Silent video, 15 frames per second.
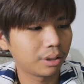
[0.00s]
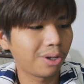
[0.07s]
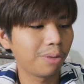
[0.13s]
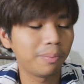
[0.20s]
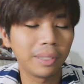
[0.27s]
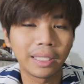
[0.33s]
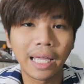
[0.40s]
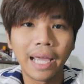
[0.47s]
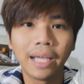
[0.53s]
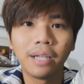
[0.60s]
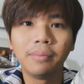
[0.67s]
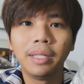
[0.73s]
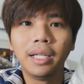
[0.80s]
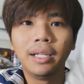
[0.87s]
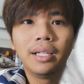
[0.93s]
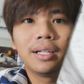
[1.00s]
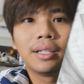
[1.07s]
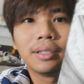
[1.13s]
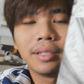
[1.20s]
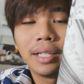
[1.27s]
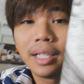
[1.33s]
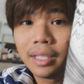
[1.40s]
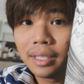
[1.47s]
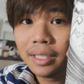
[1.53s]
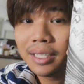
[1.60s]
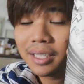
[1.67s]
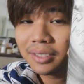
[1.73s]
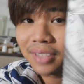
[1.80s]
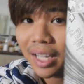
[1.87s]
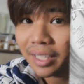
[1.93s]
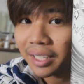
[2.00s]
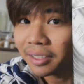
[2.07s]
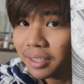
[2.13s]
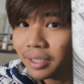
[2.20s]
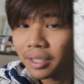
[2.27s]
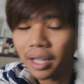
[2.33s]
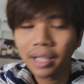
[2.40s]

ตอนปิดท้ายก็มีเรื่องเรื่องสั้นอีกเรื่อง